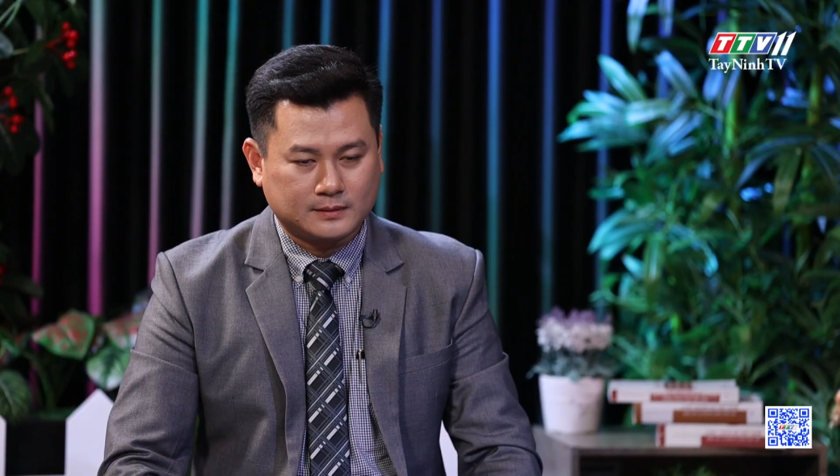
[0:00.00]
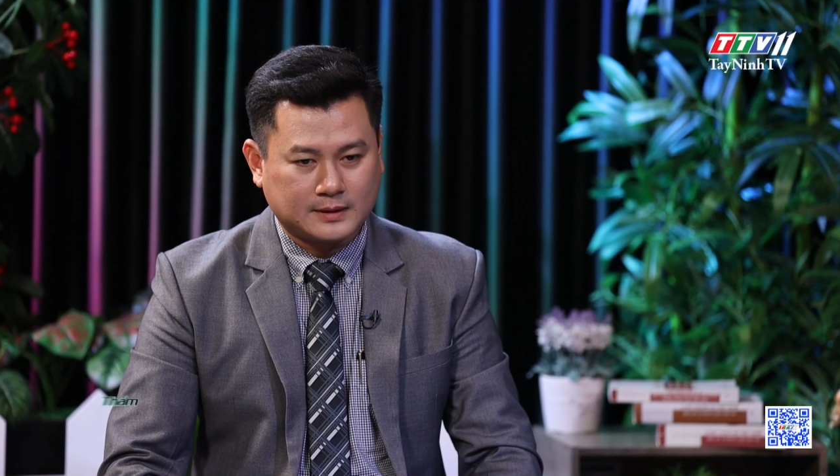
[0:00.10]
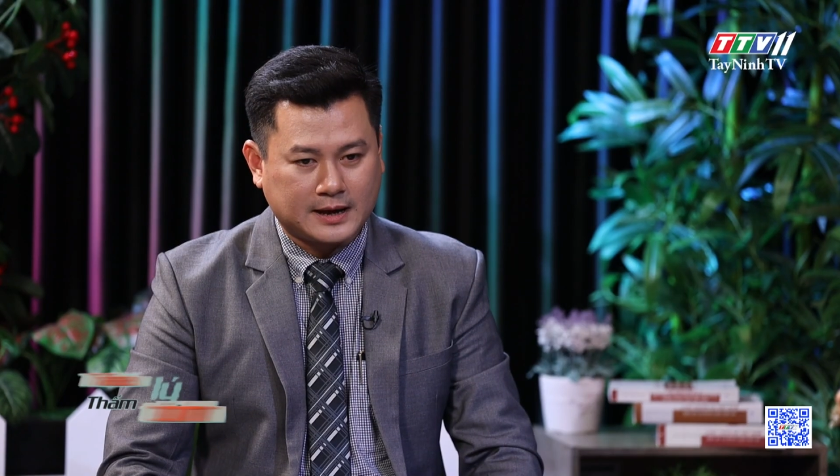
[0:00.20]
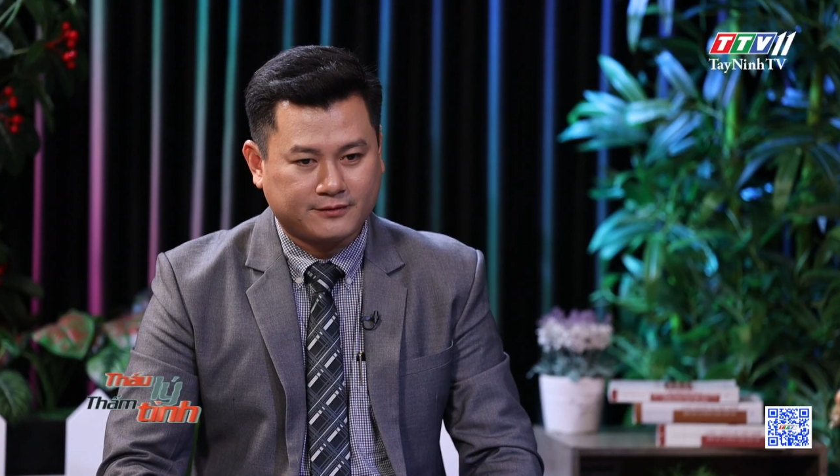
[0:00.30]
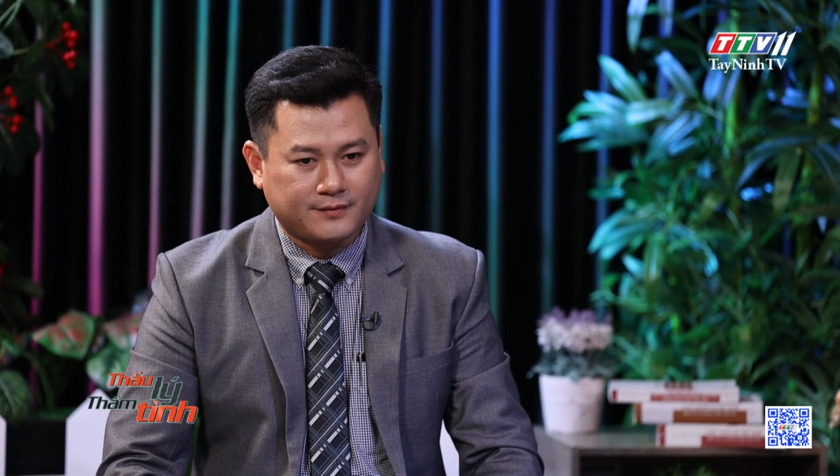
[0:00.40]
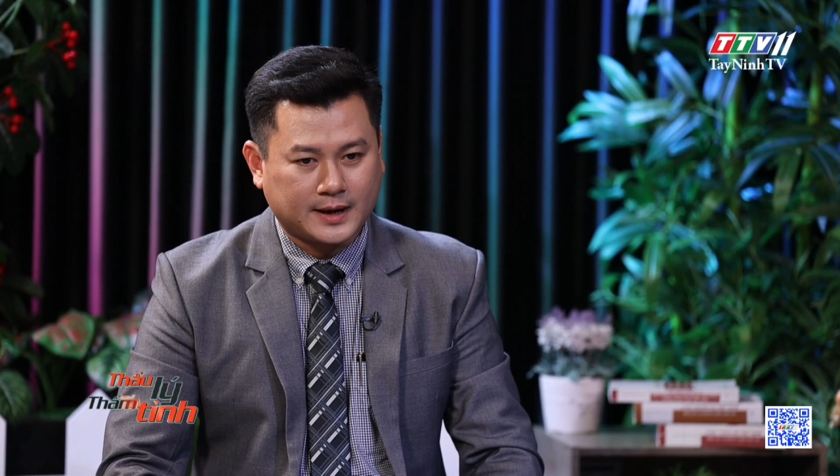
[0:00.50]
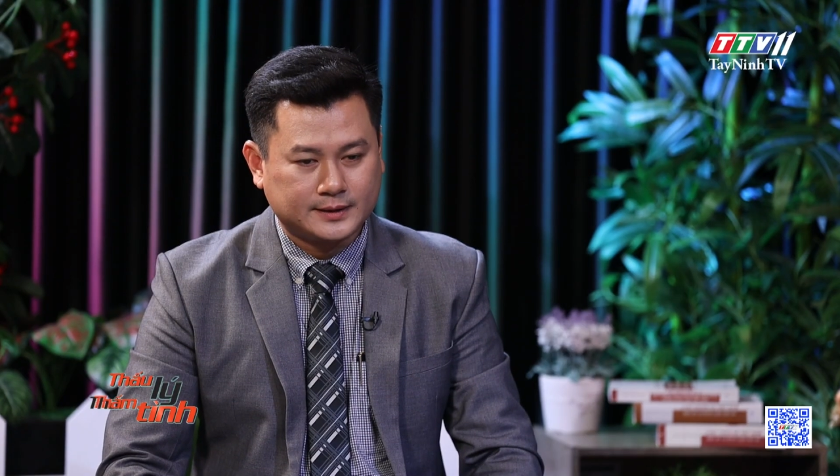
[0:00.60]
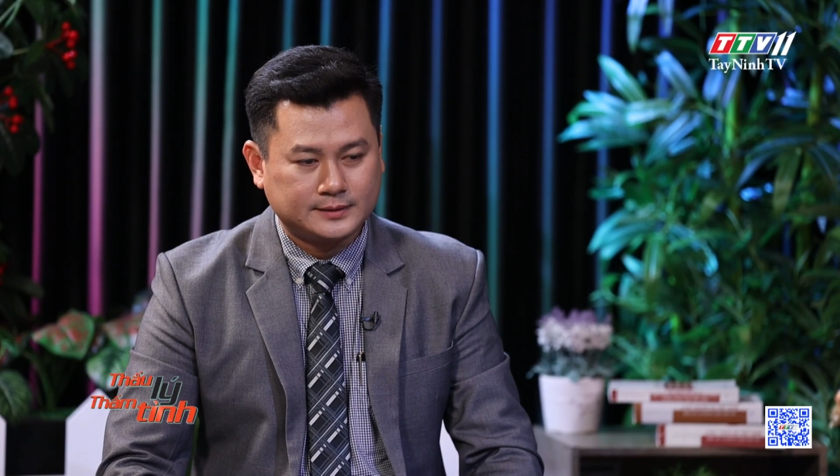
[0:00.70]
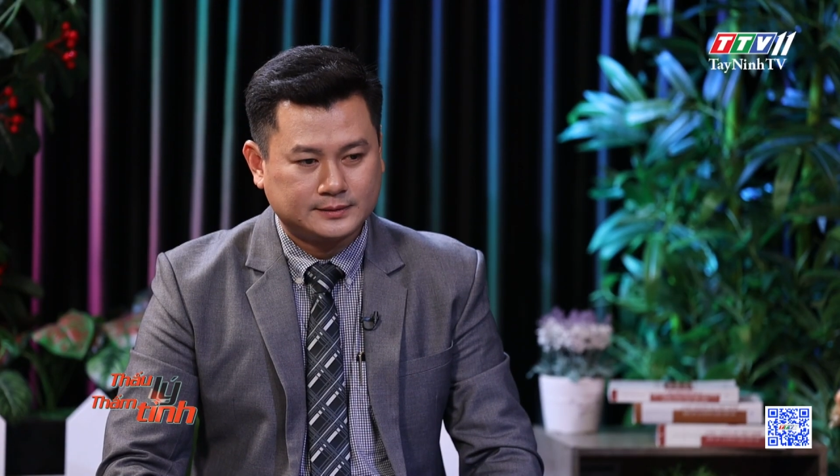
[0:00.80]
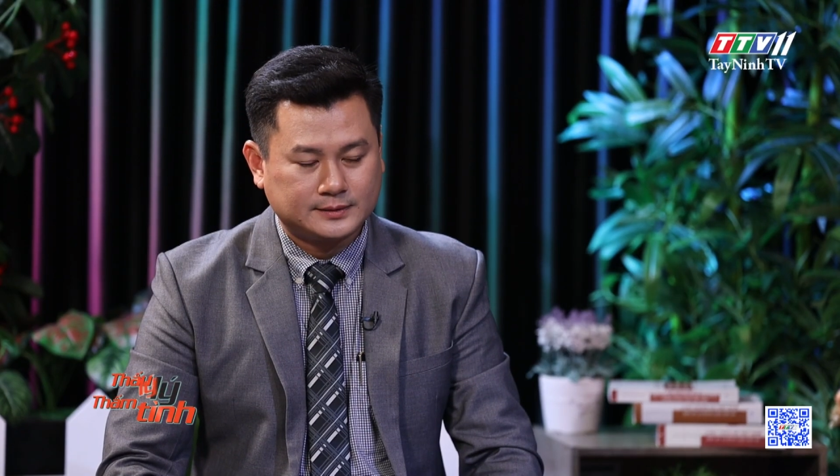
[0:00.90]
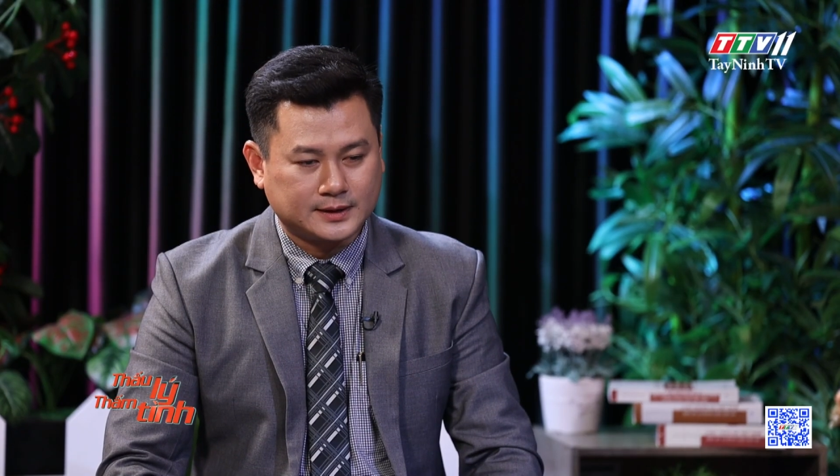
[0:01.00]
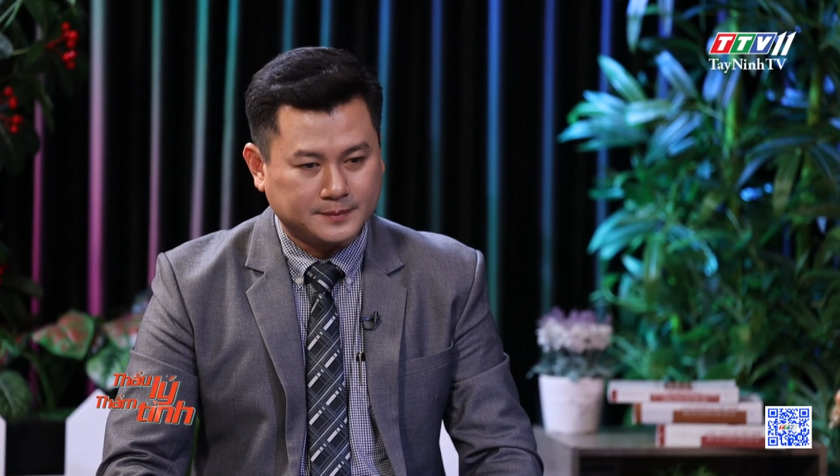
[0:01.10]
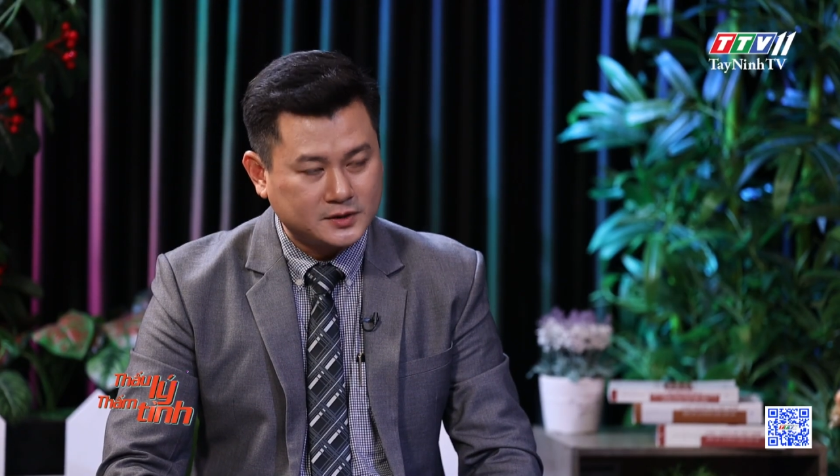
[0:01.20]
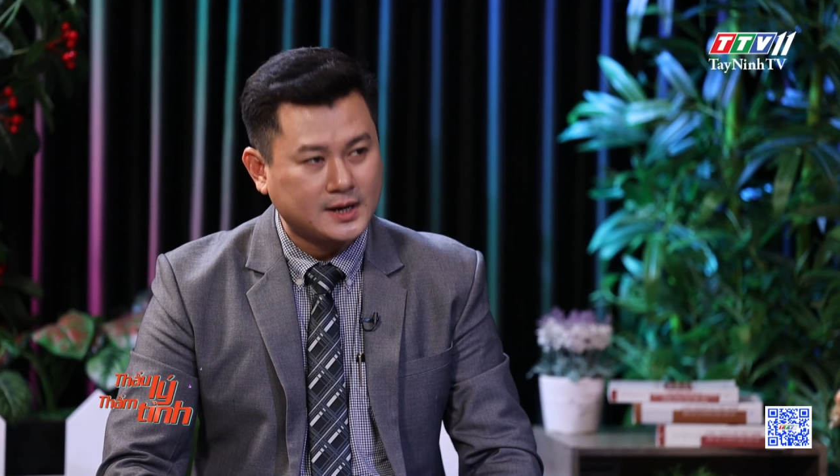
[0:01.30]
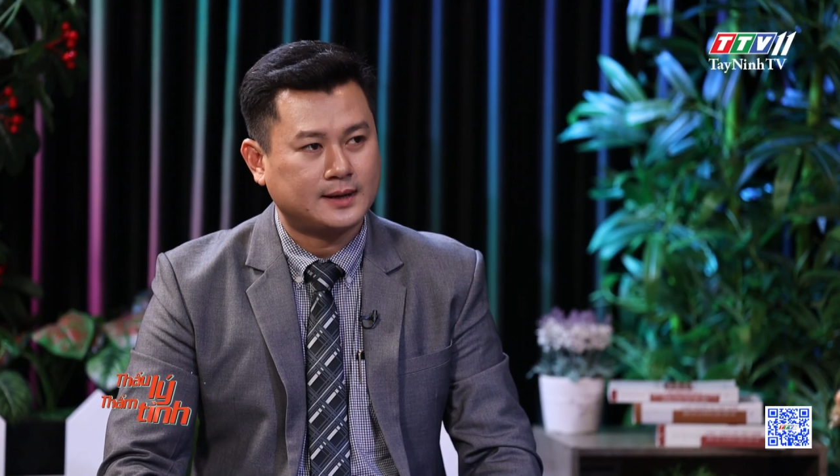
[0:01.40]
là phải
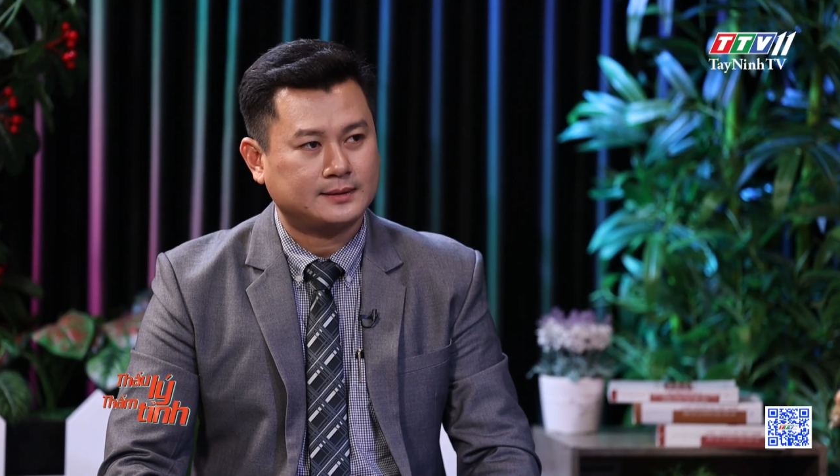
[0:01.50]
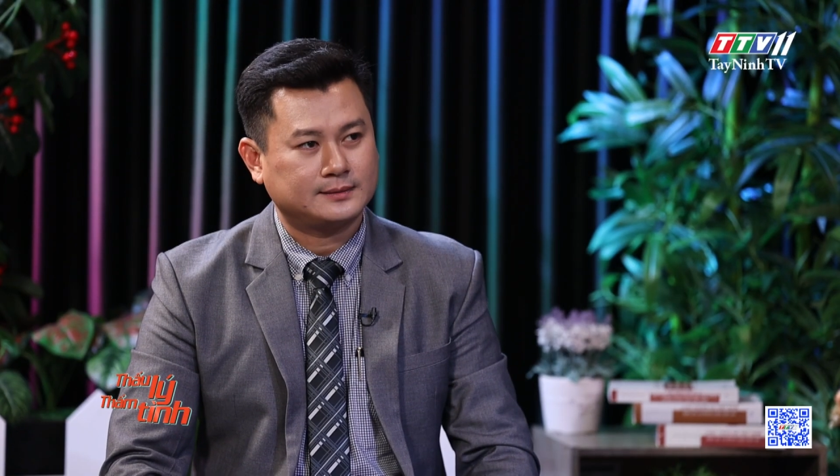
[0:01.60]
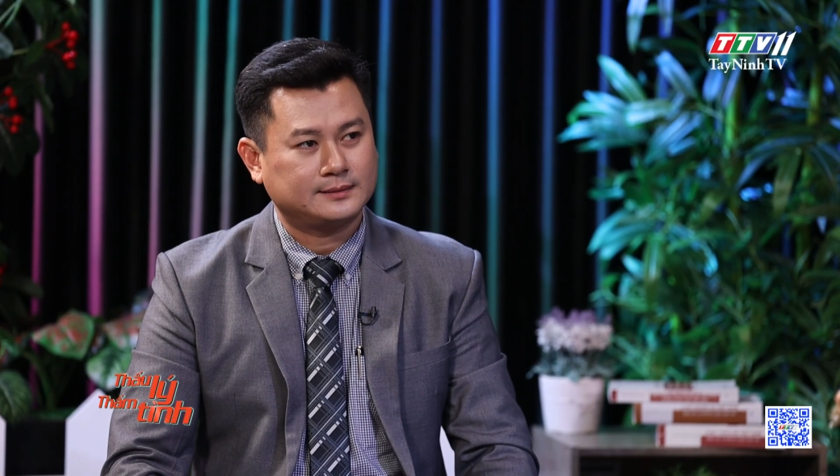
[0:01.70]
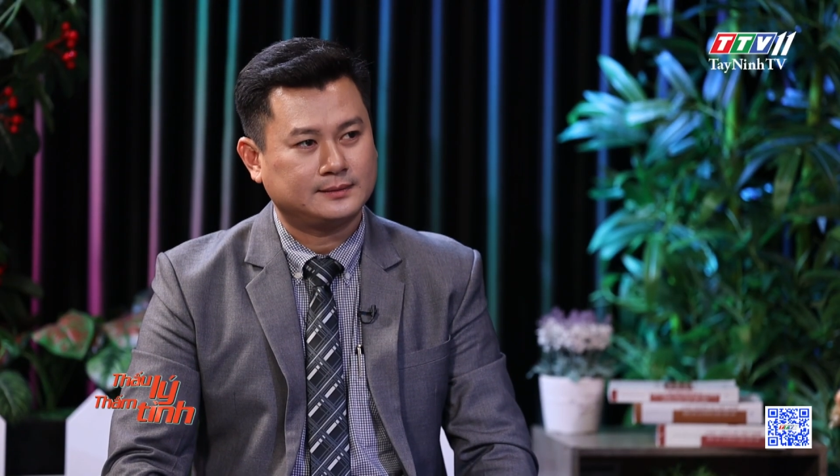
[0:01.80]
kiểm tra